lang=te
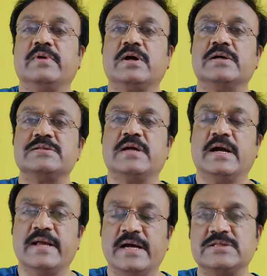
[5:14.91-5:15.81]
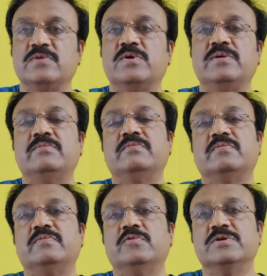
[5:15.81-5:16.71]
బికాస్ దే హ్యాడ్ హ్యాజల్వుడ్
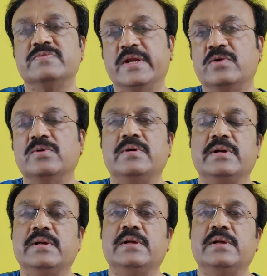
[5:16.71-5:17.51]
వాజ్ వెరీ గుడ్